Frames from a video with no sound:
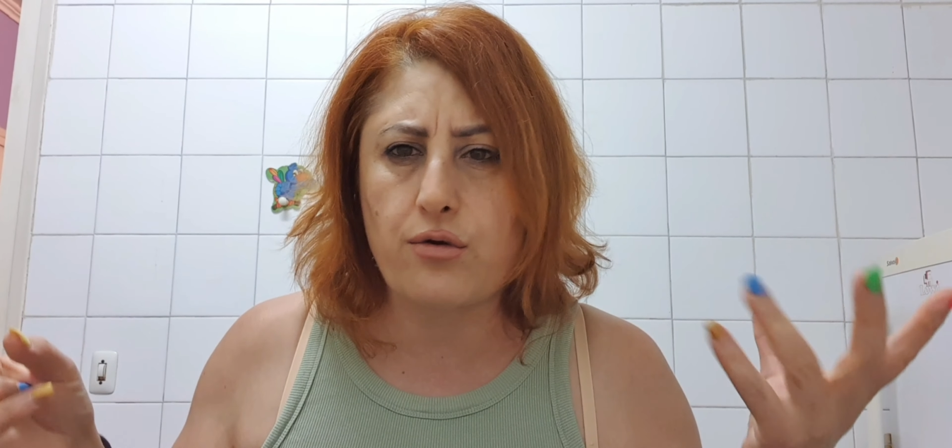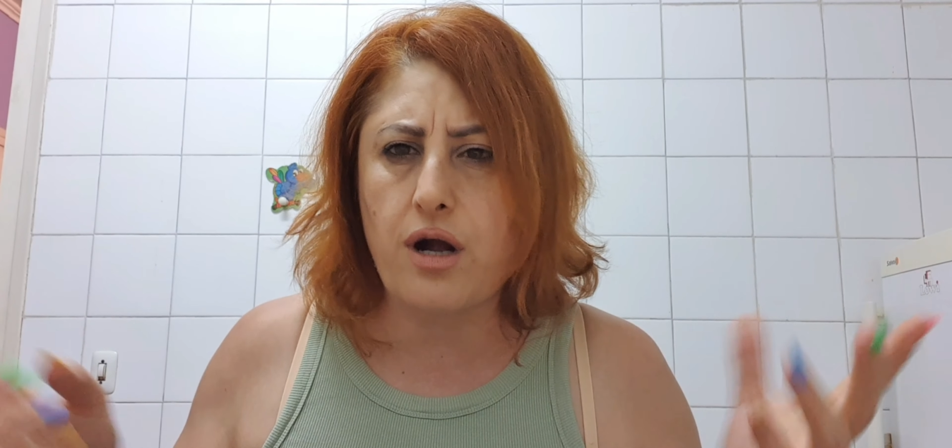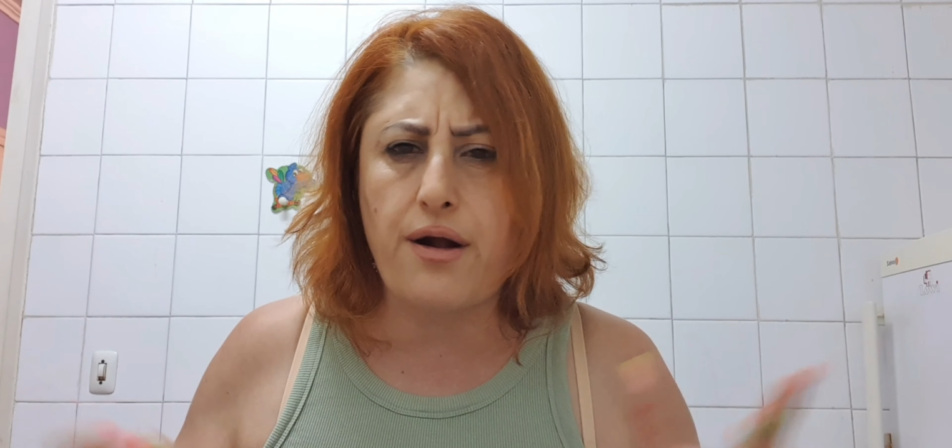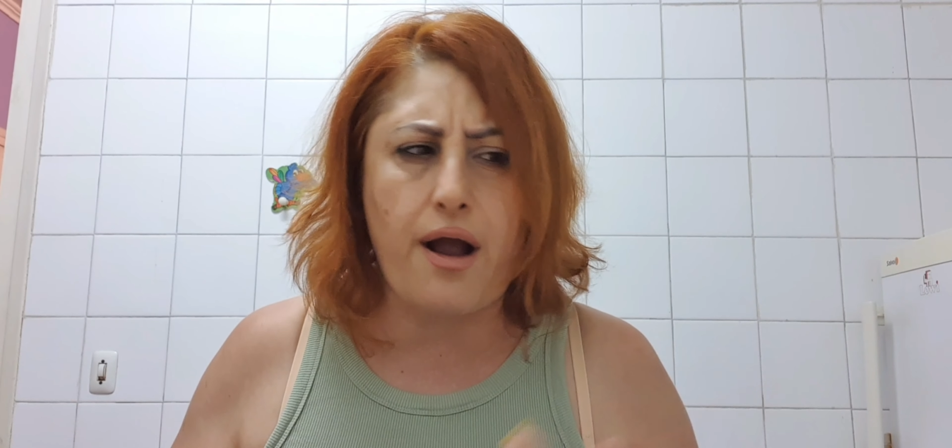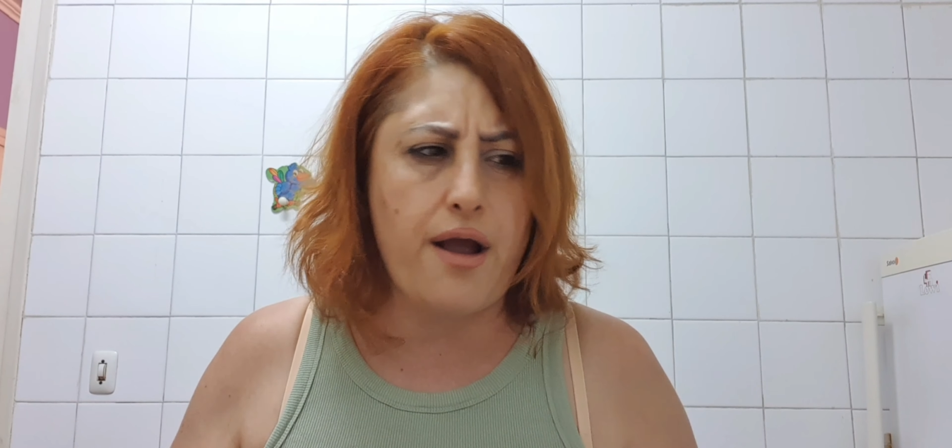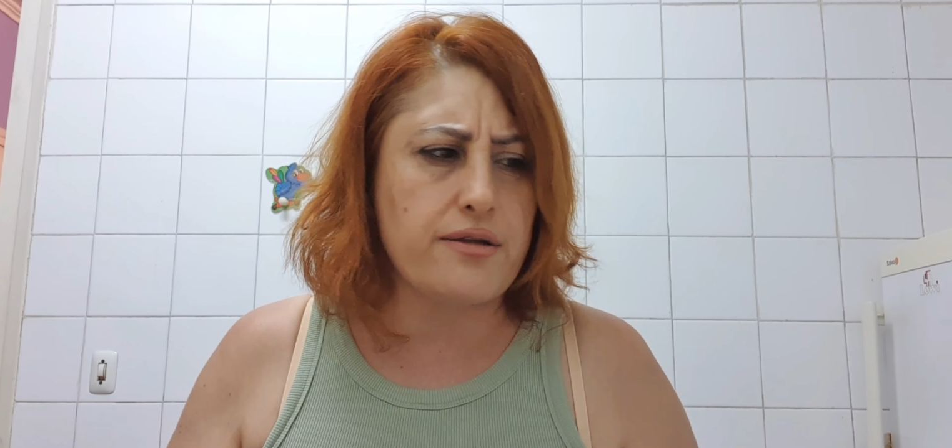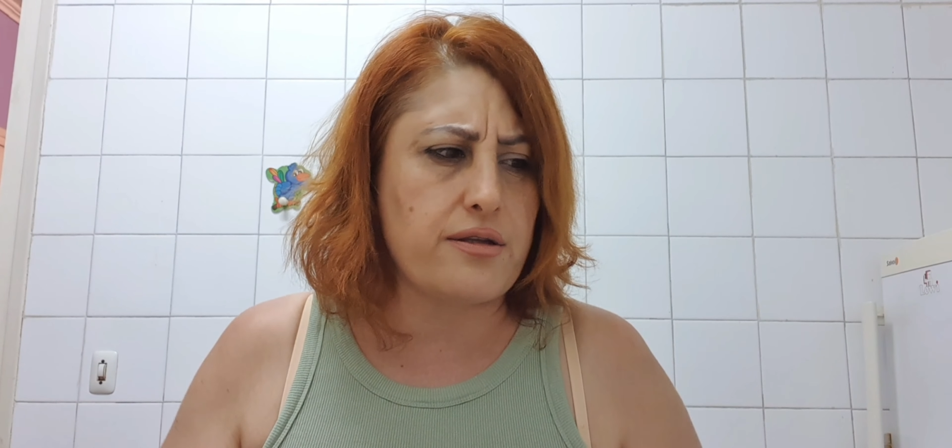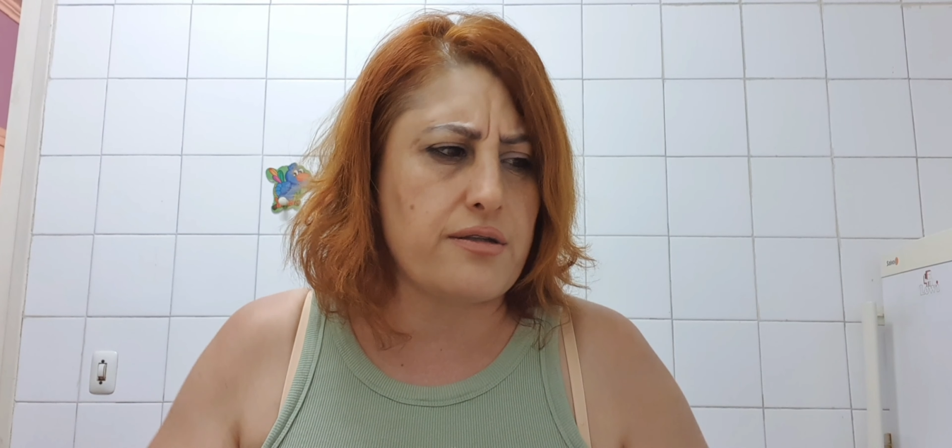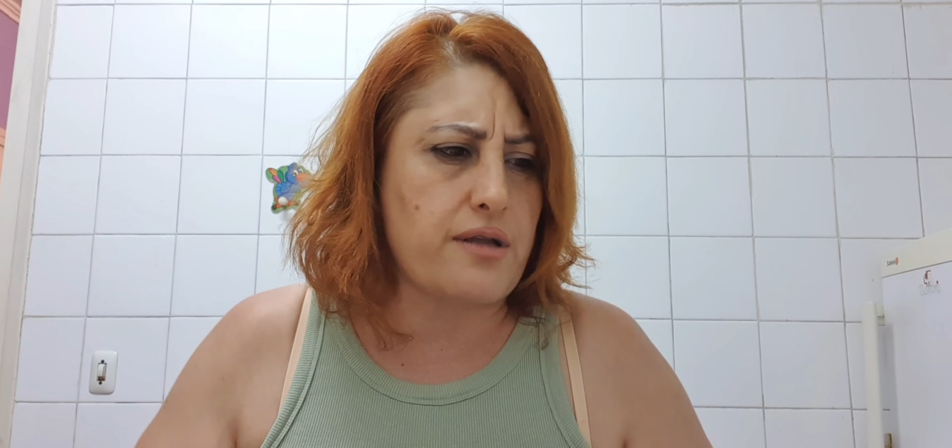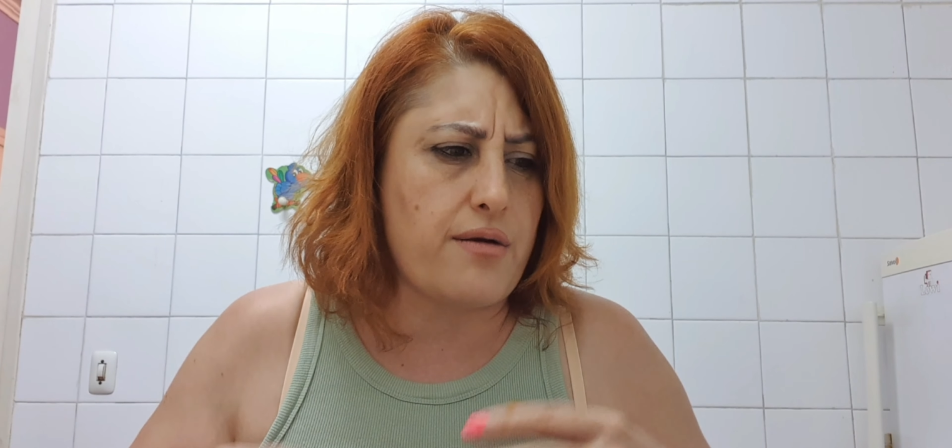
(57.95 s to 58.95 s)

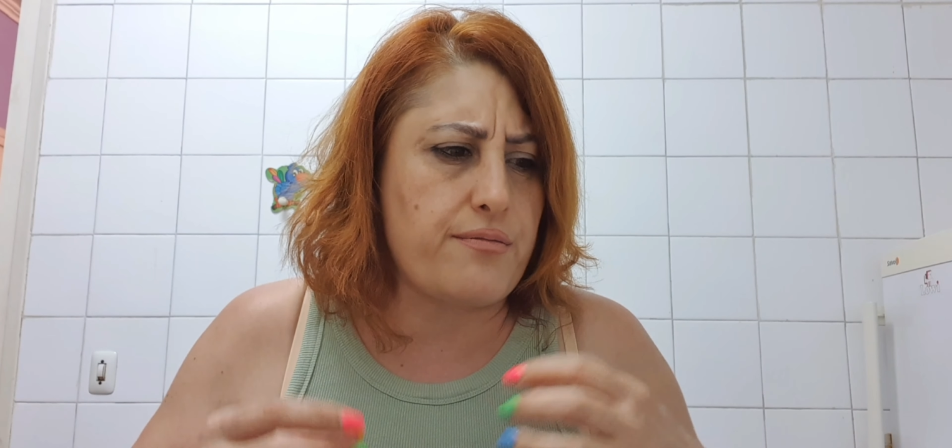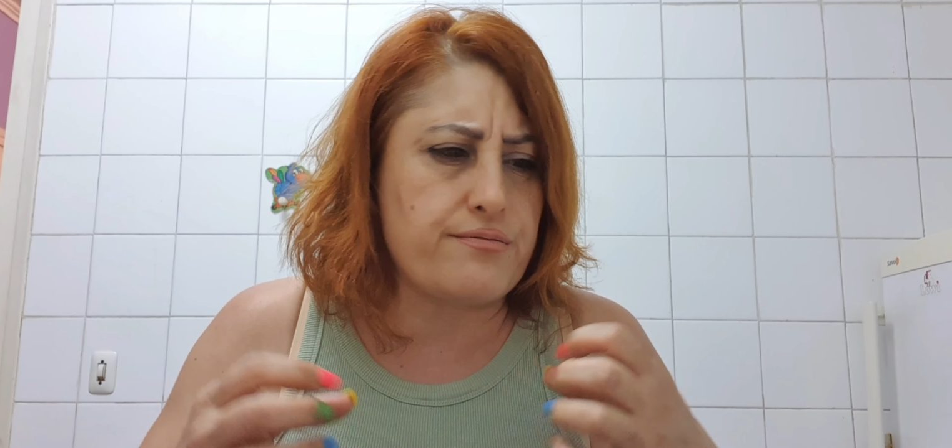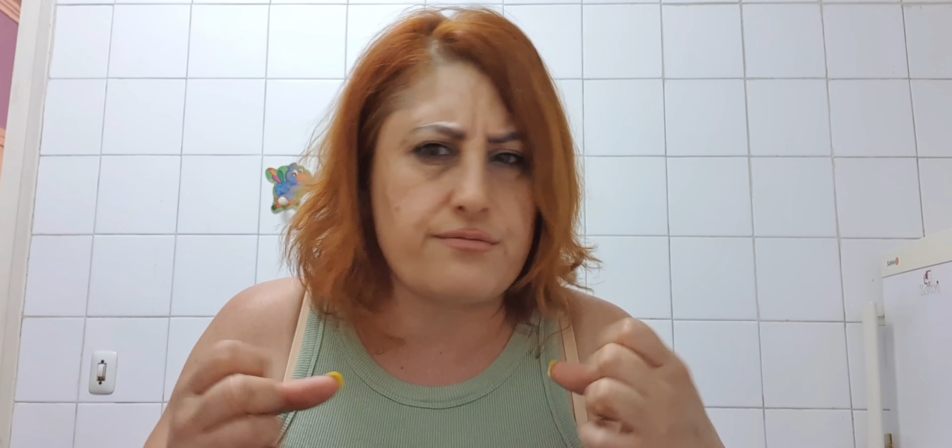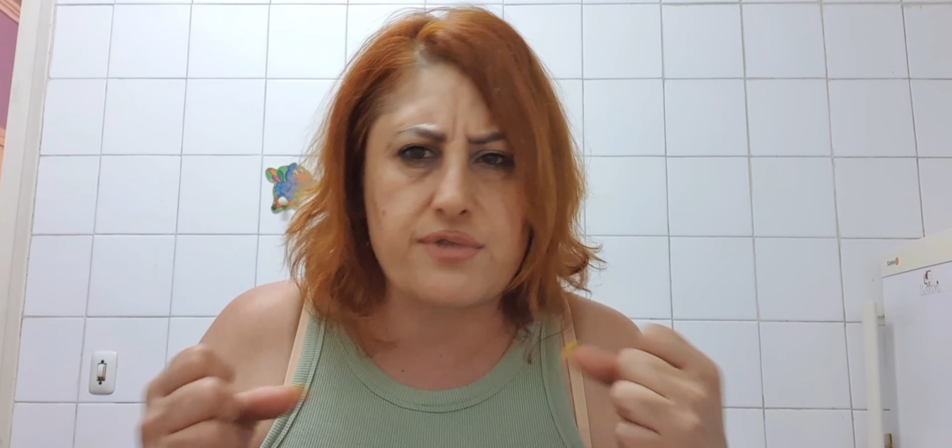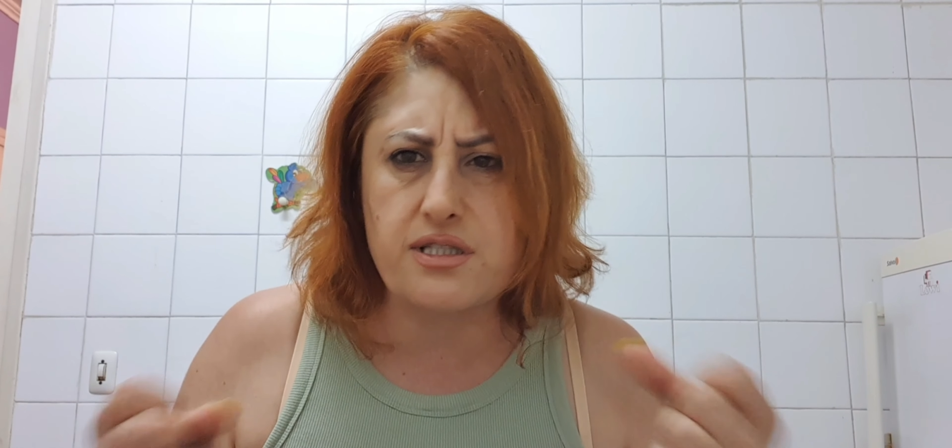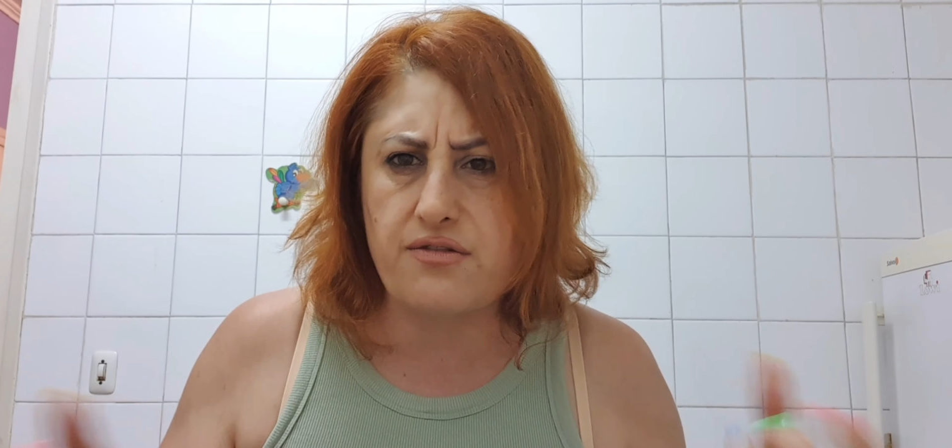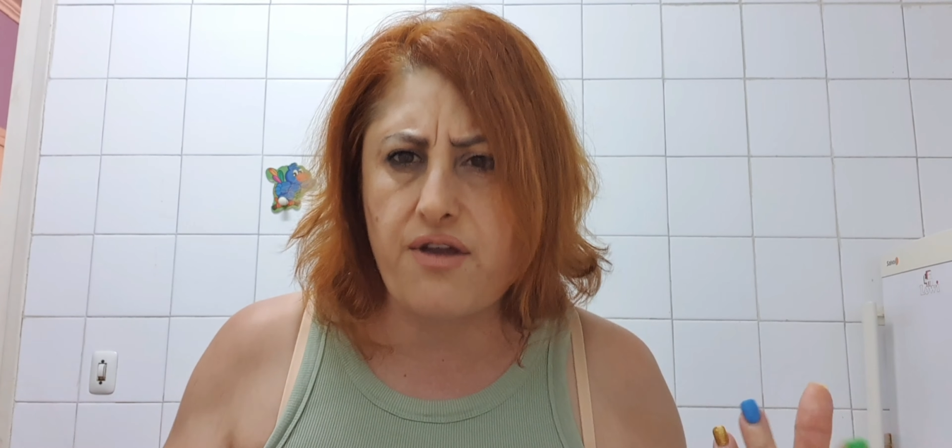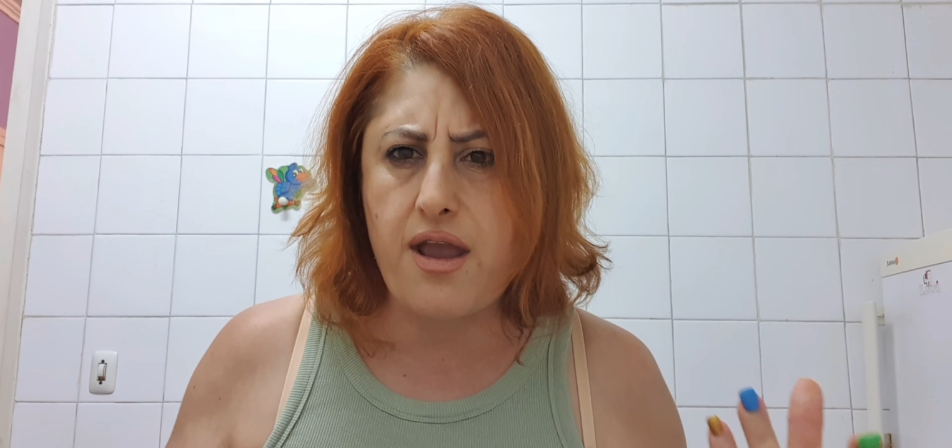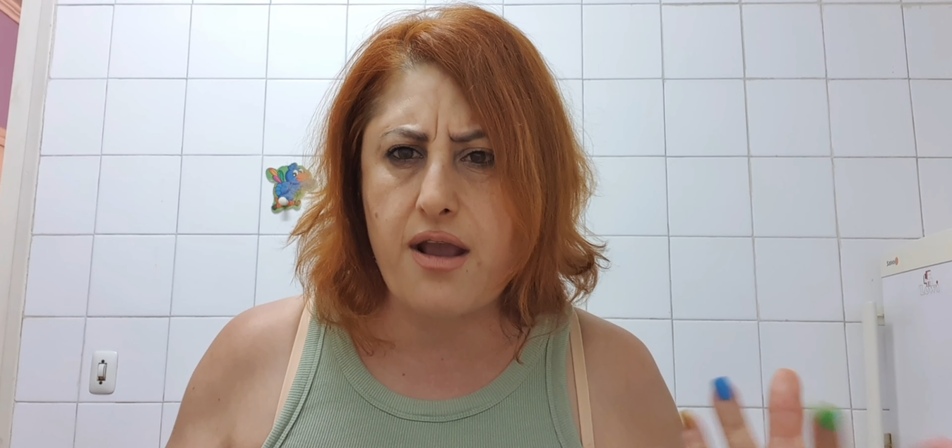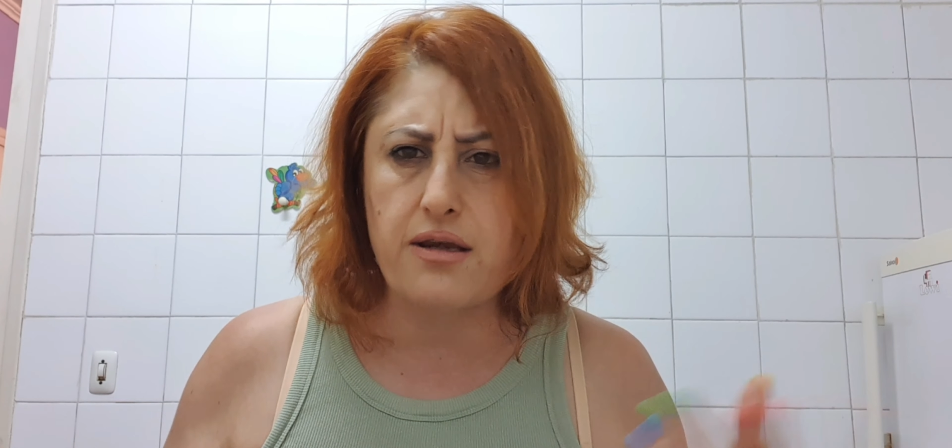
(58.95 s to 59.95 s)
какая-то там
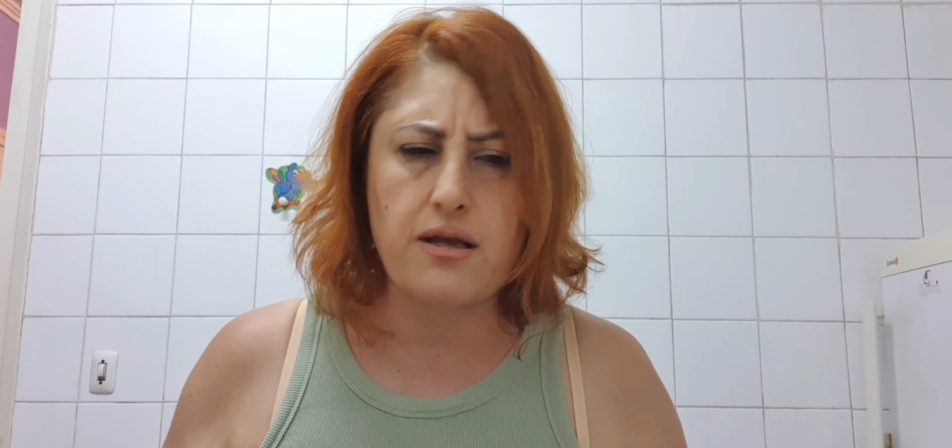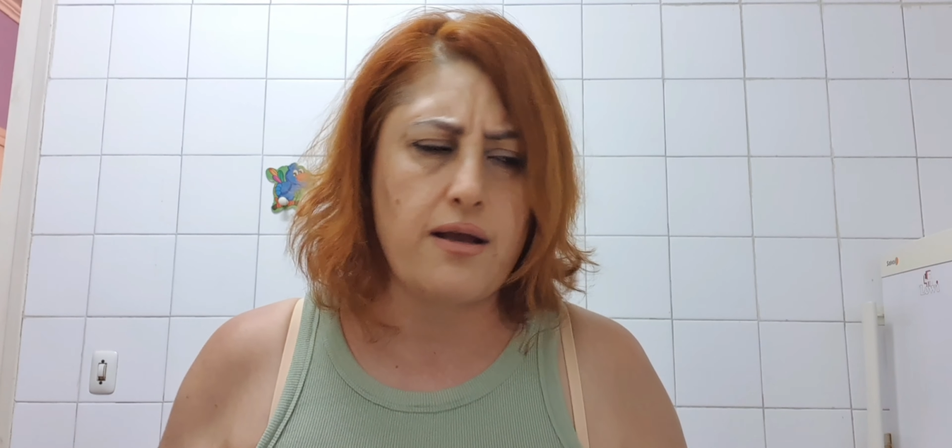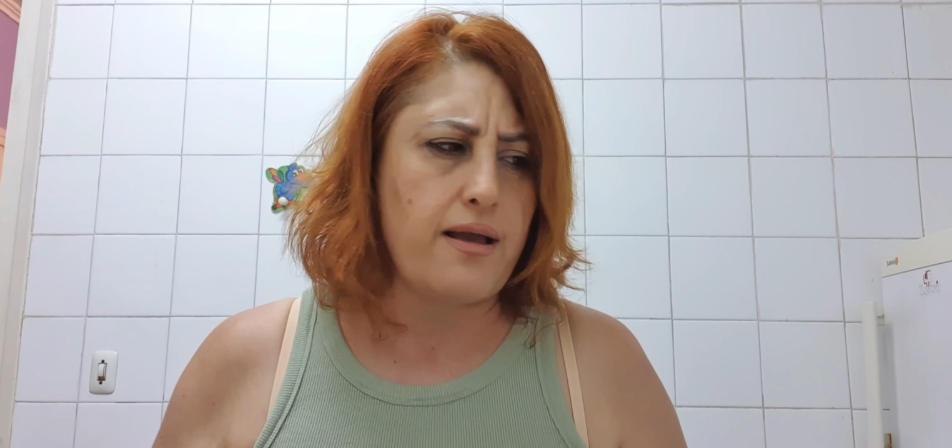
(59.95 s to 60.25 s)
зверь,